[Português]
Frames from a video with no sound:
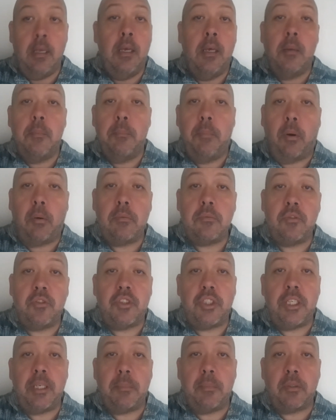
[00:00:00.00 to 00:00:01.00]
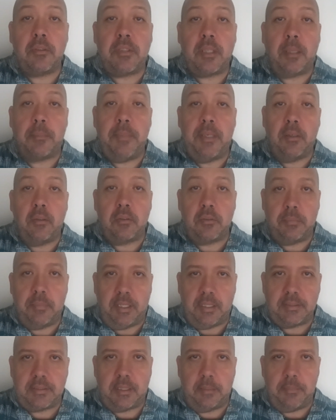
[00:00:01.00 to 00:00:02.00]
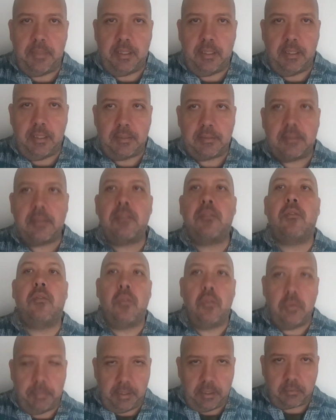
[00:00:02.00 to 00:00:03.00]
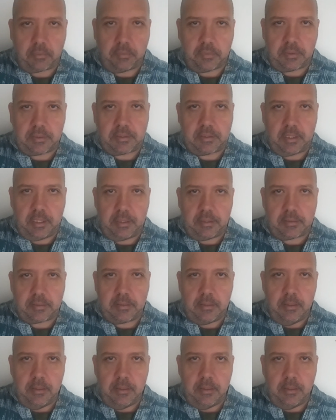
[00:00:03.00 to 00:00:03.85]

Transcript: Bom dia, meus amigos, minhas amigas. Tudo bem com vocês?